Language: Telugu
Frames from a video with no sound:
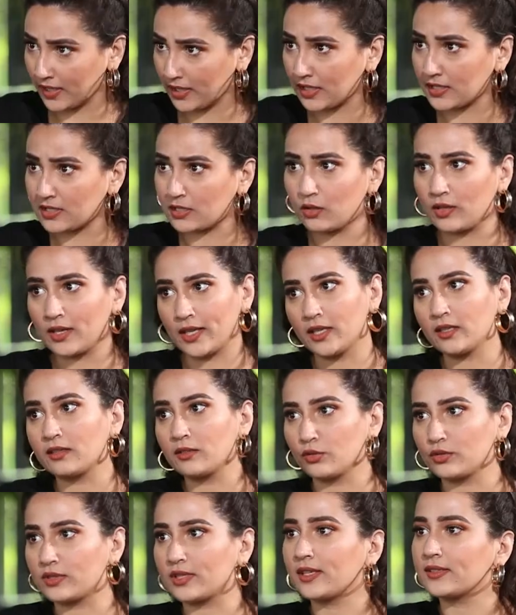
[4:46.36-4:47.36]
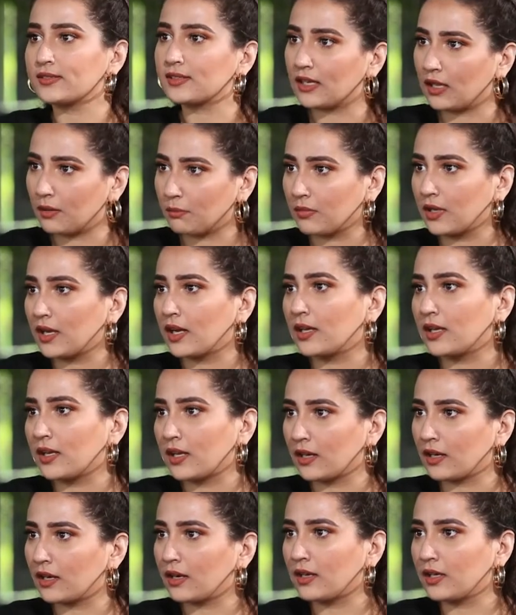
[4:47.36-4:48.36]
ఏరియాస్లో లైక్ టు సే స్లమ్ కానీ
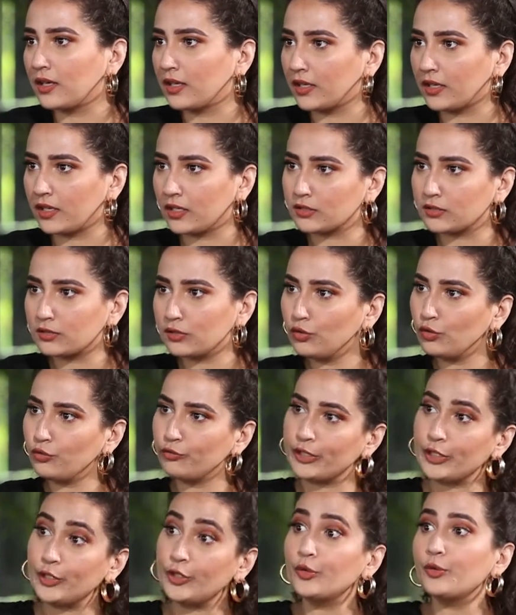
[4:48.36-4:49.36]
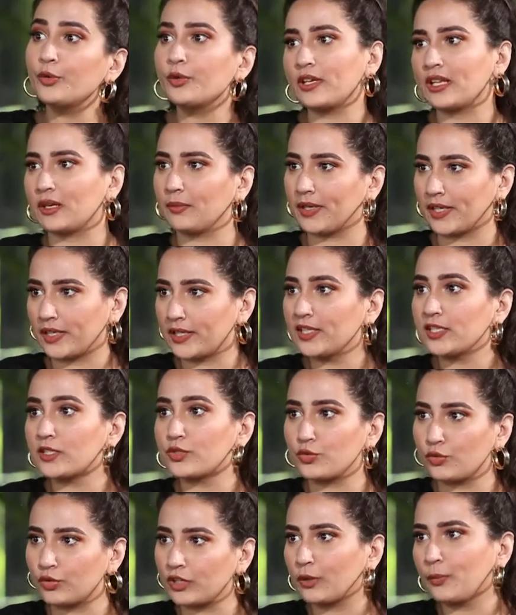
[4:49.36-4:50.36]
అలాంటి ఏరియాస్లో వింటూ ఉంటాం
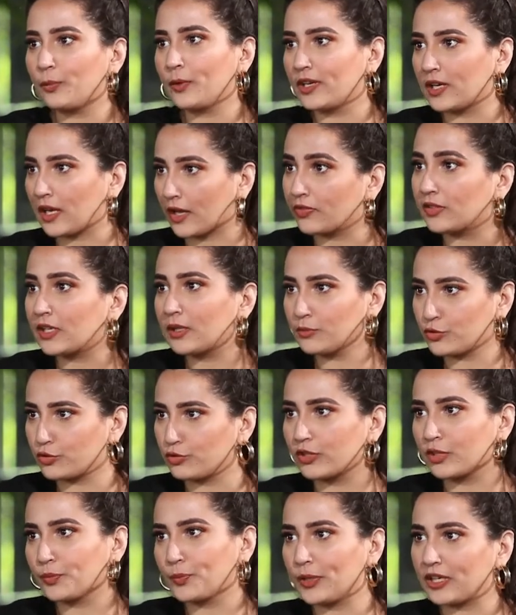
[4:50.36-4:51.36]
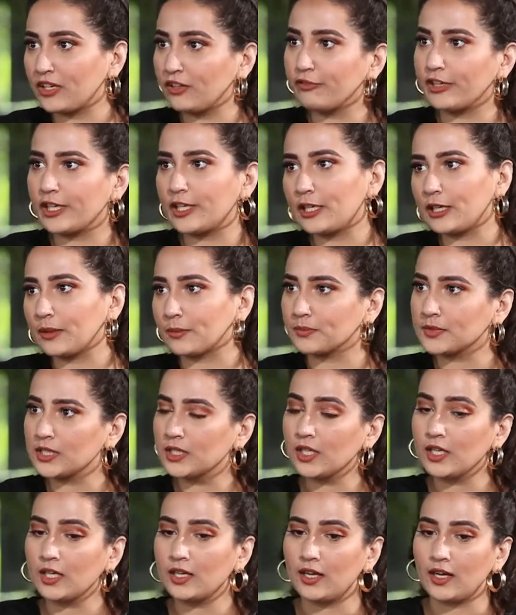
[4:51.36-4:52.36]
అట్లీస్ట్ చూడకపోయినా అందరం చూడకపోయినా వింటాం
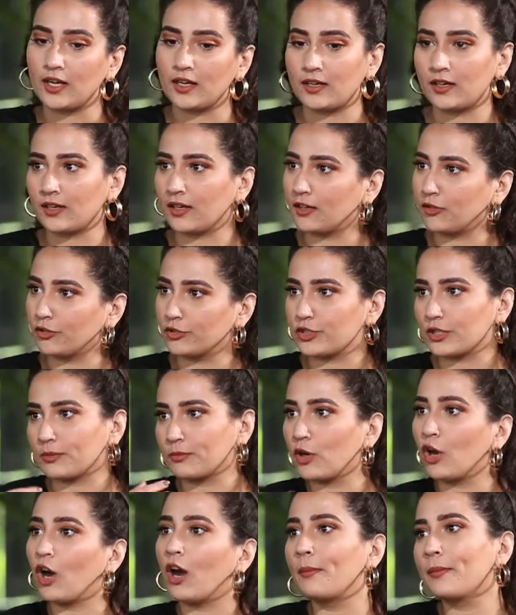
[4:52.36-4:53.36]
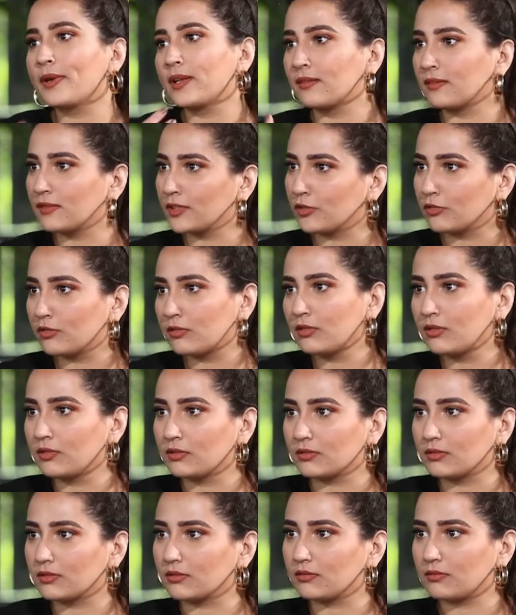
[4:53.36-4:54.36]
అక్కడ కొంచెం కామన్ యూనో
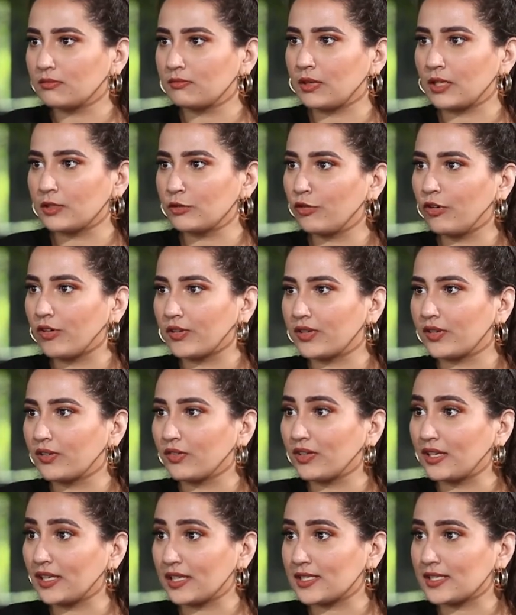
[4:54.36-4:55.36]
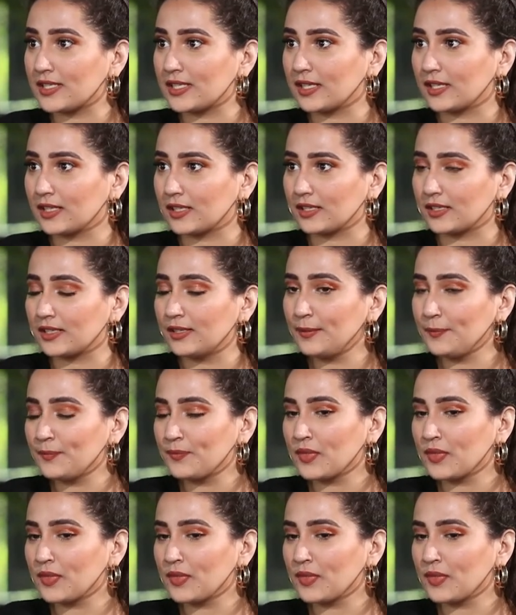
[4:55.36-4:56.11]
మందు కొట్టడం కలిసి అనేది